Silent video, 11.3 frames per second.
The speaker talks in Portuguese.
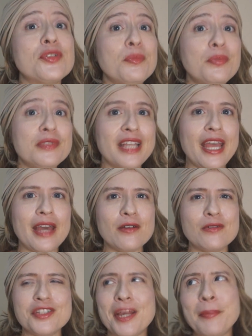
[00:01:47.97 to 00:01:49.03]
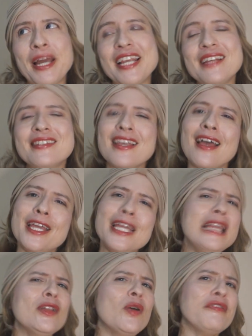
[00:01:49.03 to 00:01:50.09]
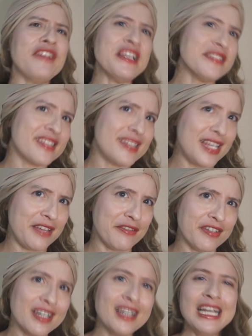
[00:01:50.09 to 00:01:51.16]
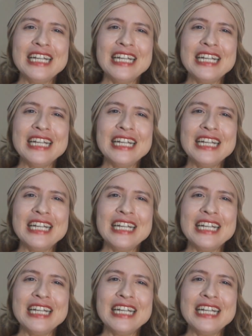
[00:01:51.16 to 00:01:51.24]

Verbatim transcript: de um boneco de aparência inofensiva,